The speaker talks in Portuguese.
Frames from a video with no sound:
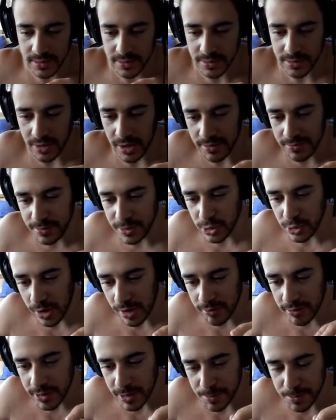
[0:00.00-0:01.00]

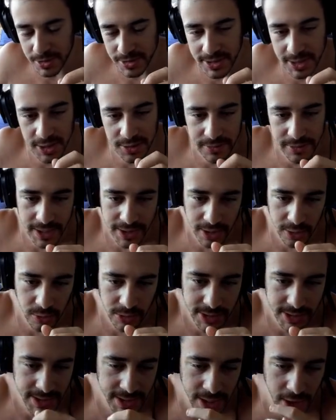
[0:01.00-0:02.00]
9,9 dá pra vocês ver aqui, o
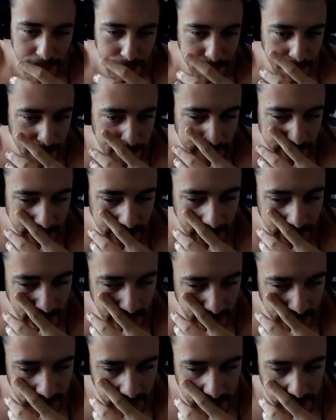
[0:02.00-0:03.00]
sinal é para
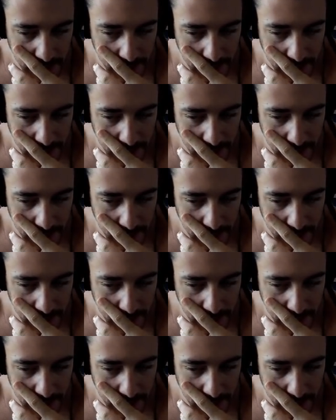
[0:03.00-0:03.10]
pegar